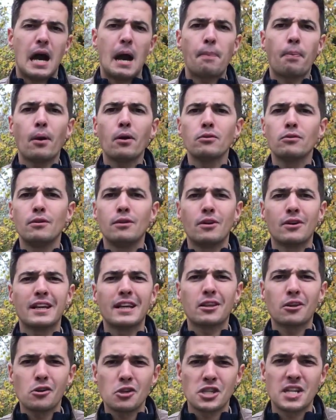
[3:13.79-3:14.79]
Apprendre une langue
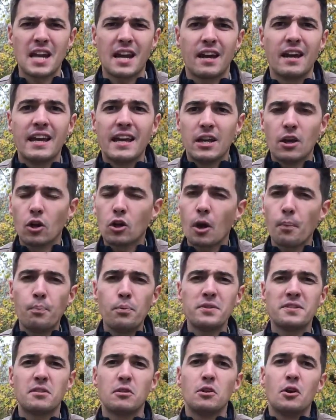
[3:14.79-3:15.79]
étrangère, et encore
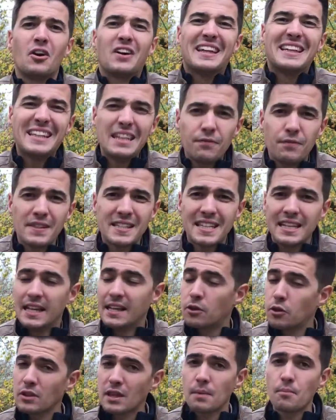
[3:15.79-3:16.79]
plus c'est une langue difficile
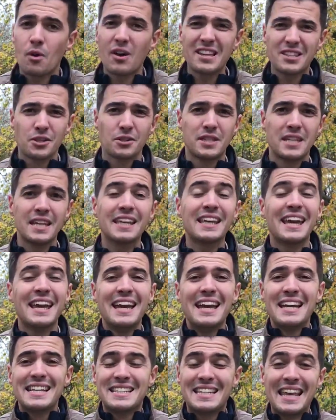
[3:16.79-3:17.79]
et totalement exotique,
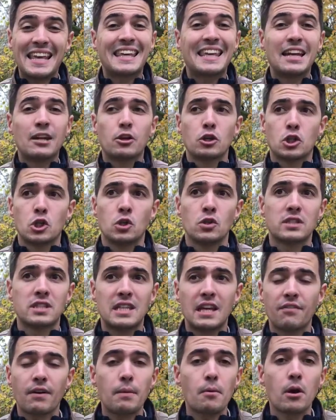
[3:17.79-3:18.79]
c'est quelque chose
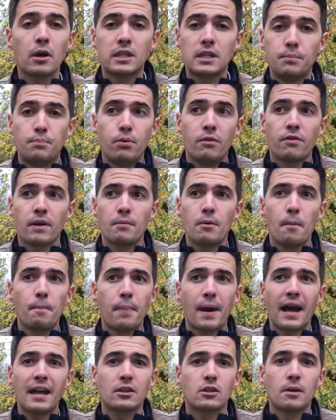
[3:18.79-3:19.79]
qui, qui peut vraiment
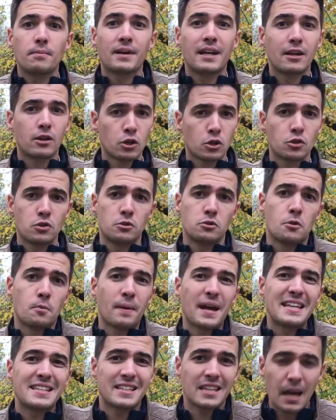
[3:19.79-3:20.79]
paraître comme quelque chose de
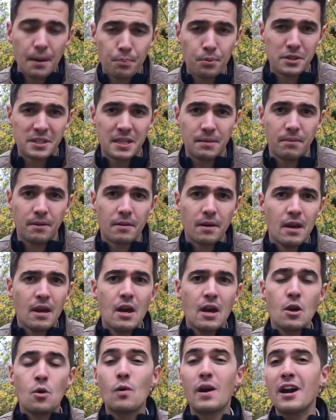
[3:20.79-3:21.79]
presque impossible.
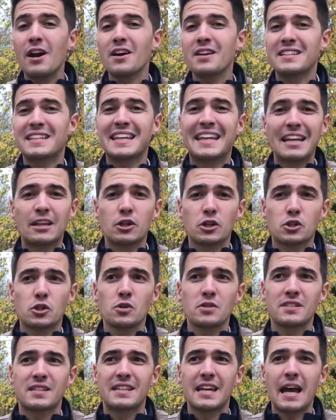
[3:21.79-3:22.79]
Ou alors c'est quelque
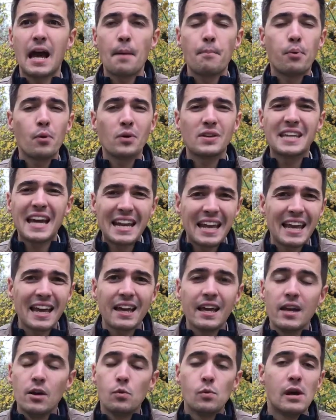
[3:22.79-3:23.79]
chose qui est un peu galère,
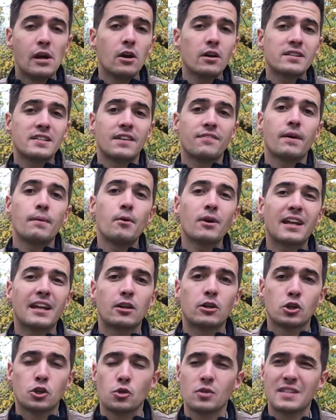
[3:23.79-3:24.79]
ou alors c'est vraiment
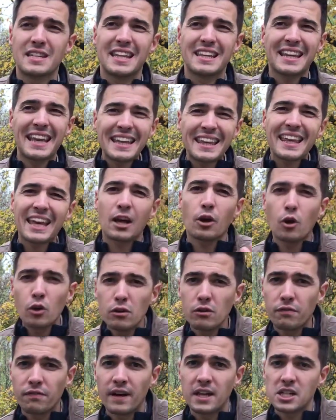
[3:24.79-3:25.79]
quelque chose qui est très très
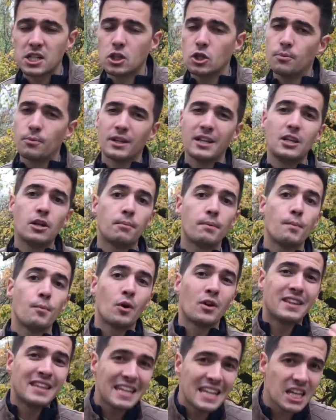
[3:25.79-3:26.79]
chronophage, qui demande
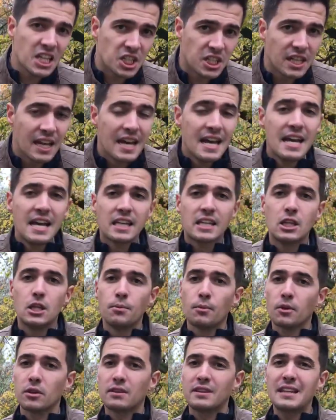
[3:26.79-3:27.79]
énormément d'énergie, qui
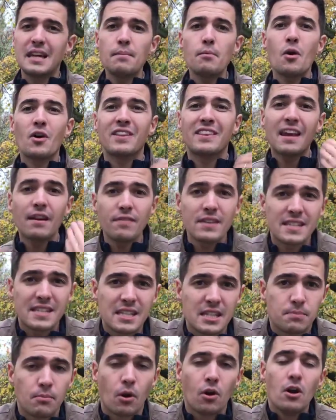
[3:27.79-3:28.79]
demande tellement
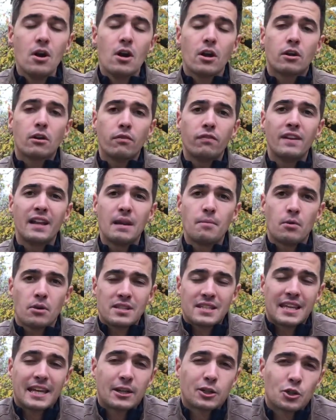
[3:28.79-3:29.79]
d'investissement que finalement
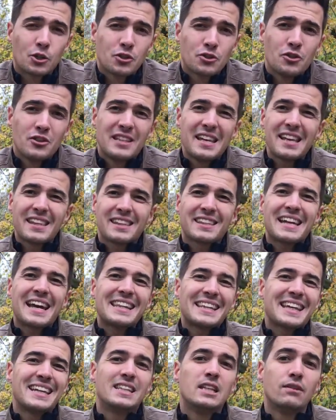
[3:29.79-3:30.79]
c'est quelque chose de
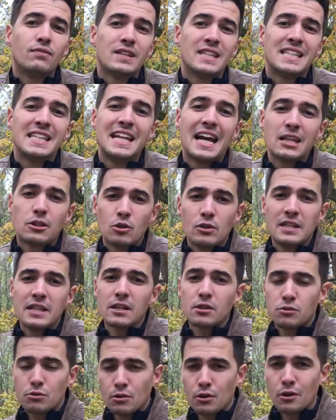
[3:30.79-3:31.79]
très très difficile à
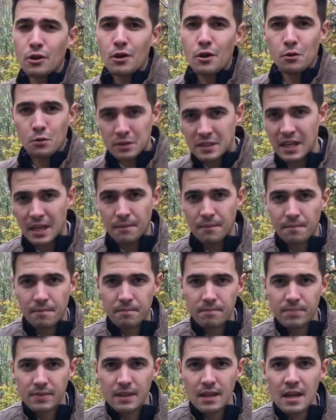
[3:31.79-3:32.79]
tenir sur le long terme.
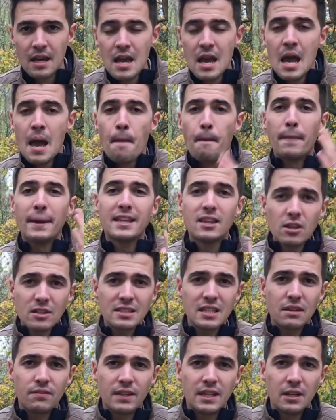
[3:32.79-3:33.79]
Mais dans
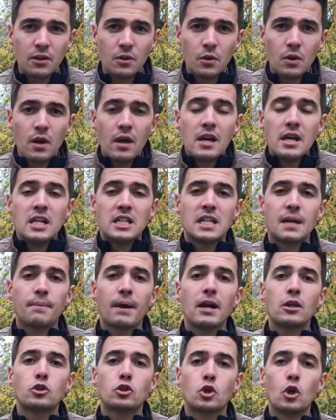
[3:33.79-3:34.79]
cette vidéo,
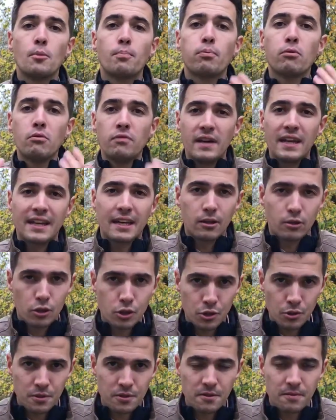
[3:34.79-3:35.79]
j'aimerais te prouver quelque
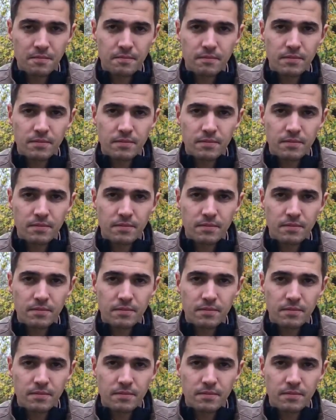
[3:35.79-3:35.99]
chose.